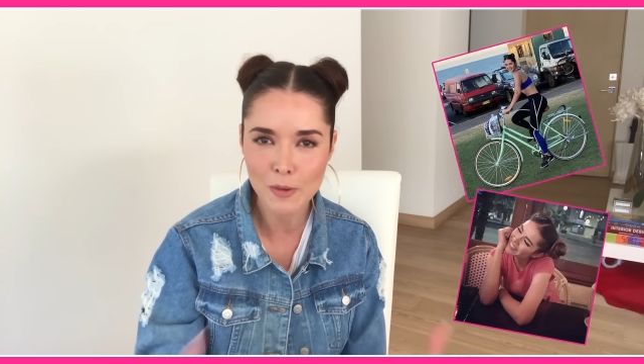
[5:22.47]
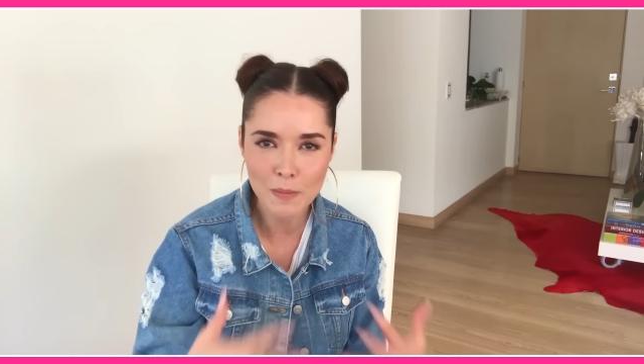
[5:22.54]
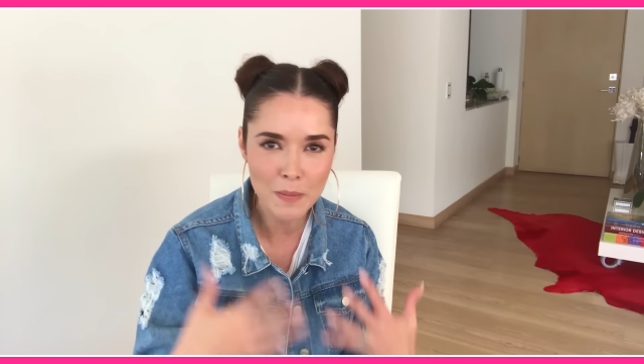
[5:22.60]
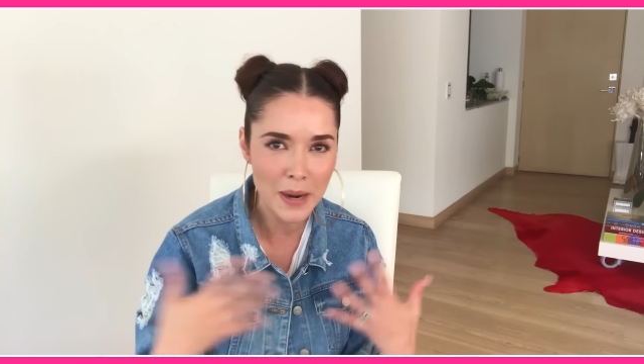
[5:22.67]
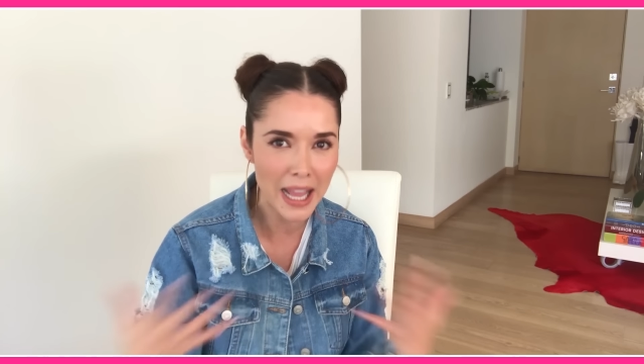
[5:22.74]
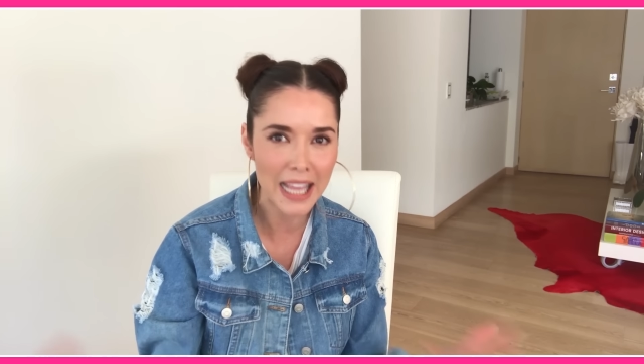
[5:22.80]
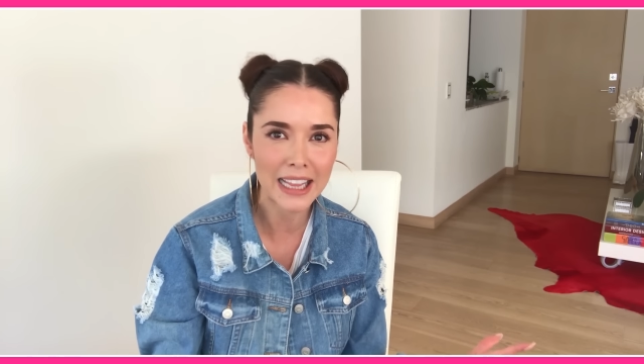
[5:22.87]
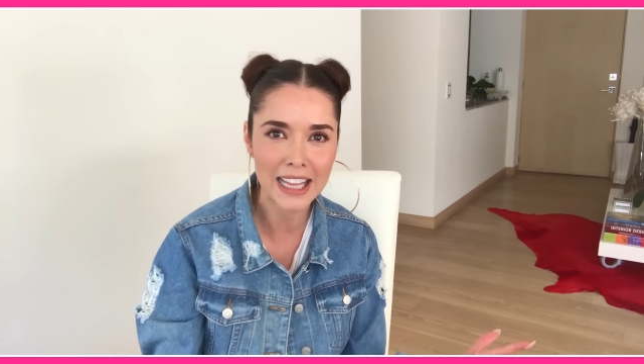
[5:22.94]

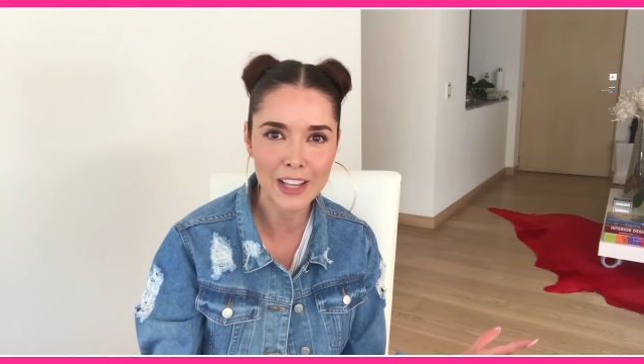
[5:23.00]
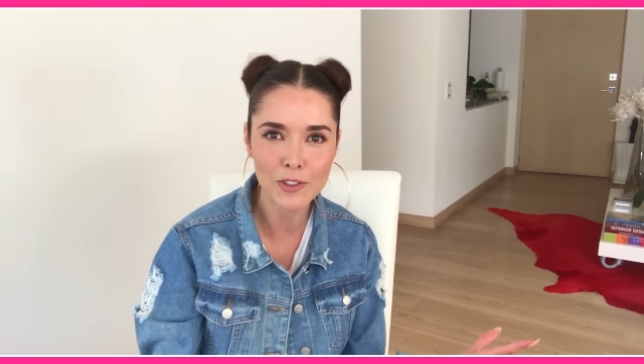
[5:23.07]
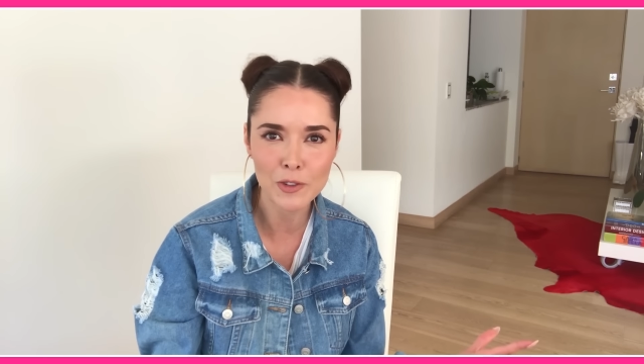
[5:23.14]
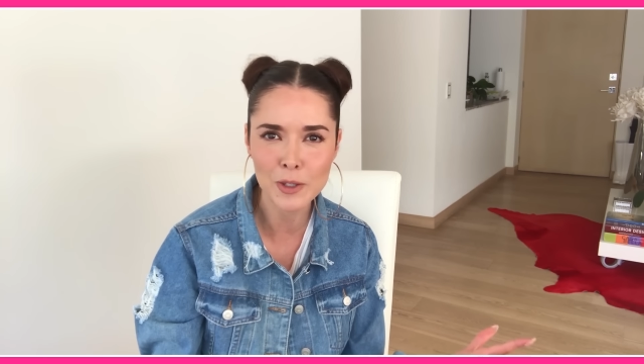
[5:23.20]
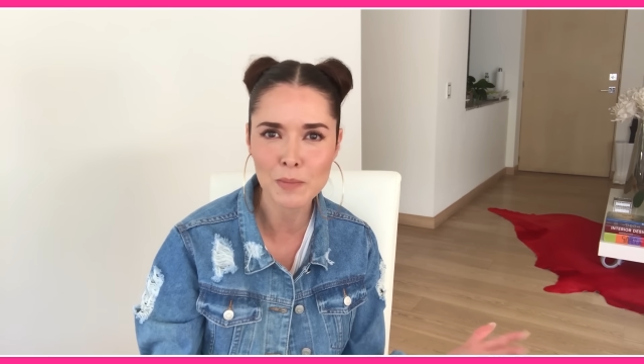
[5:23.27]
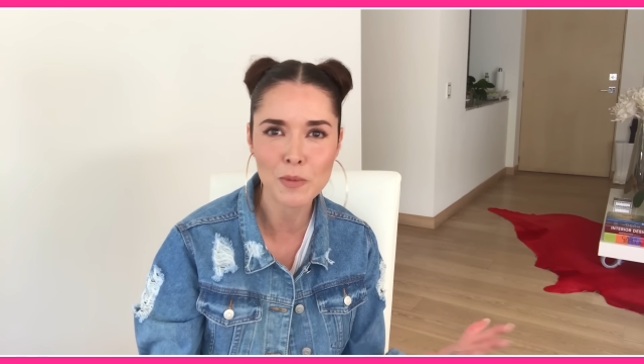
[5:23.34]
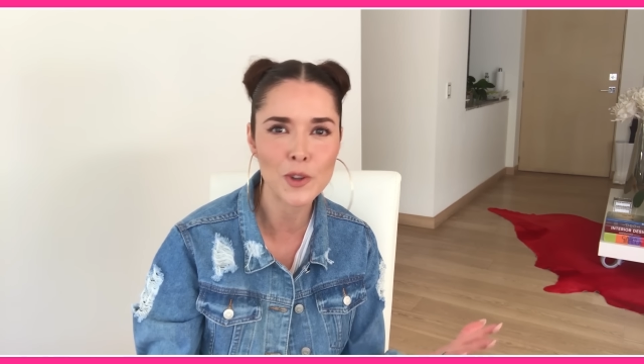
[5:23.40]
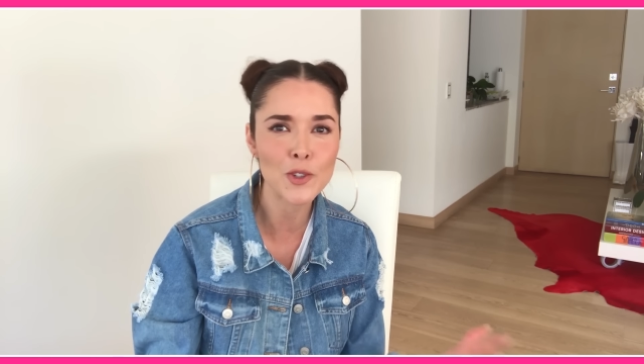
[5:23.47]
sorprende a
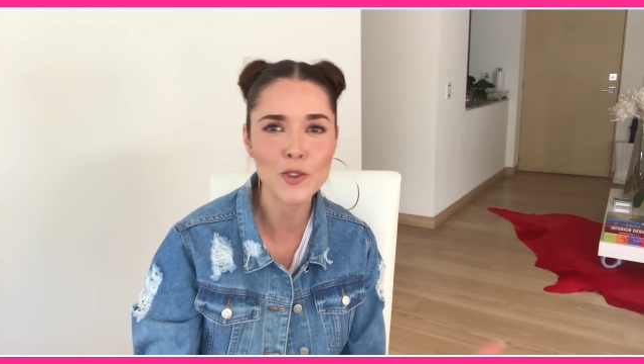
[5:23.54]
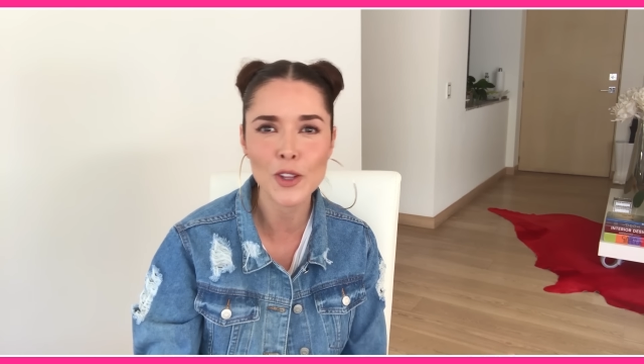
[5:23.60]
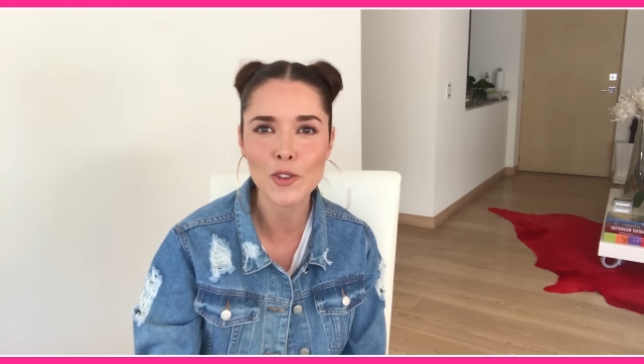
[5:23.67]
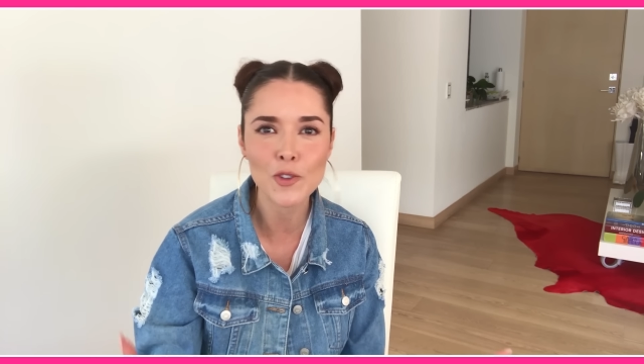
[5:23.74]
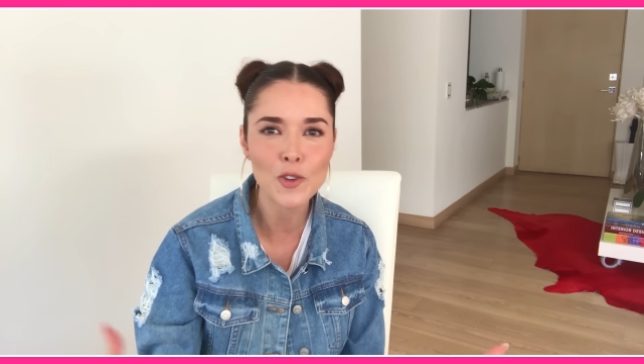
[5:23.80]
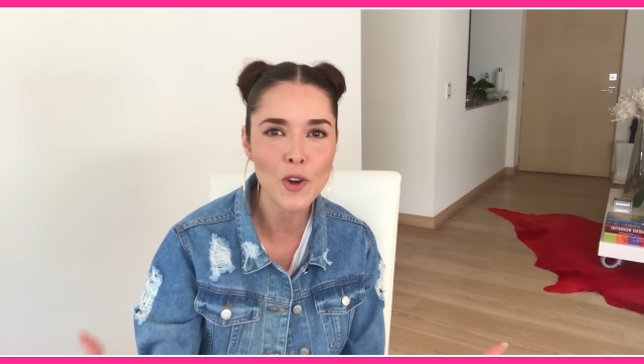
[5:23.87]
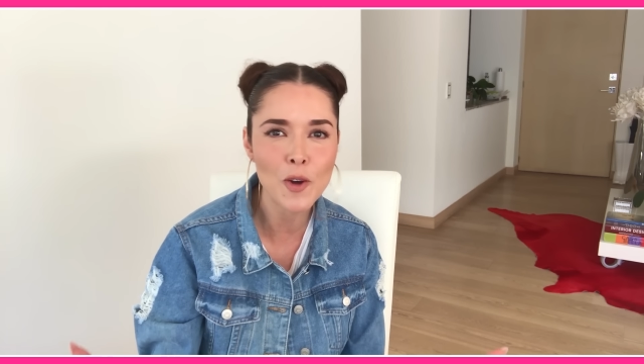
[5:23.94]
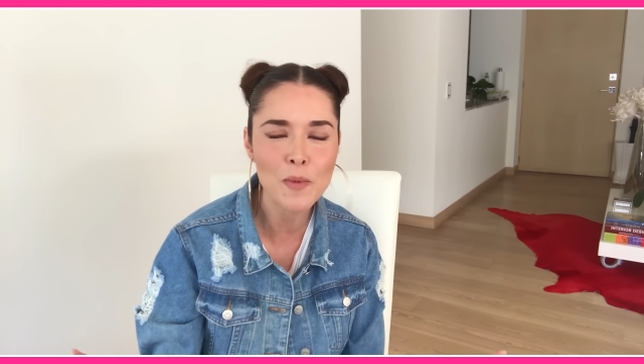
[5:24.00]
tu esposo,
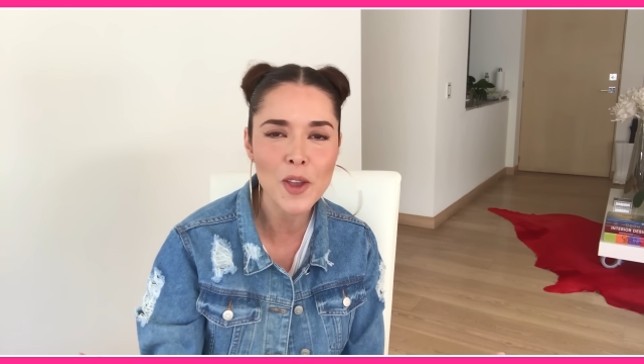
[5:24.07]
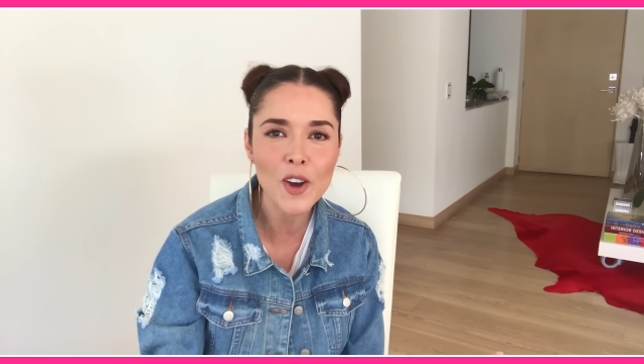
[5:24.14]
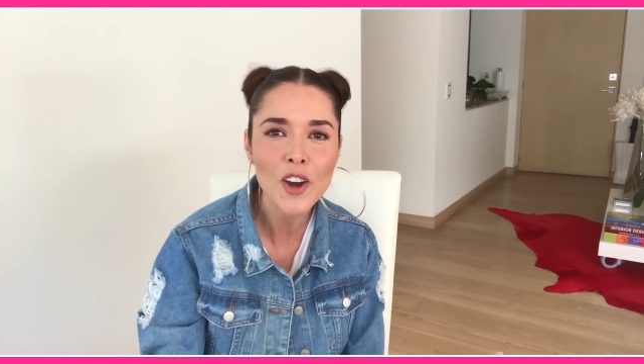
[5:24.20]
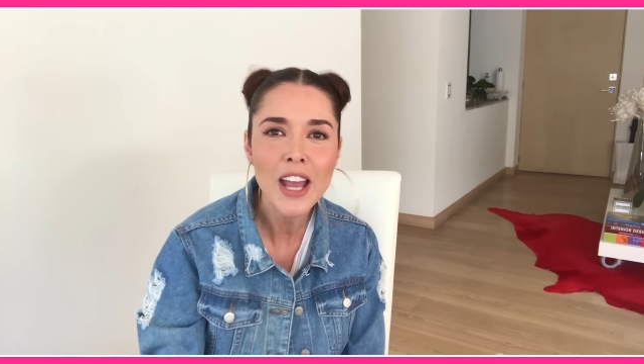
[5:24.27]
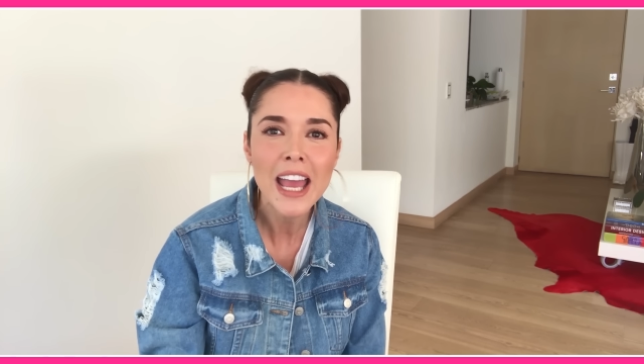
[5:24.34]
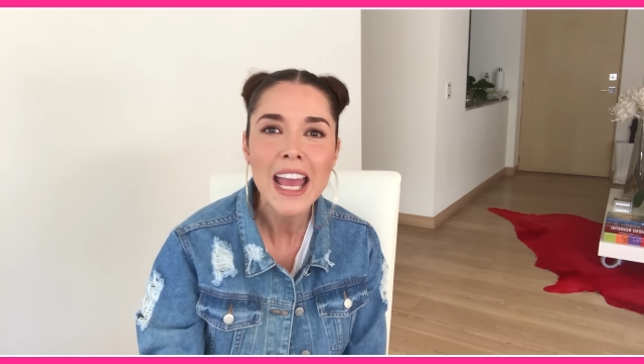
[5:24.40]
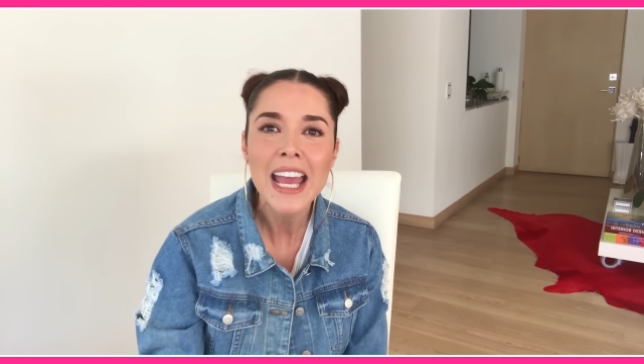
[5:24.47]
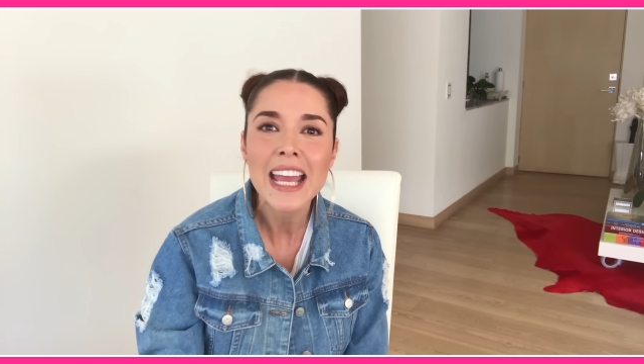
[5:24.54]
a tu novio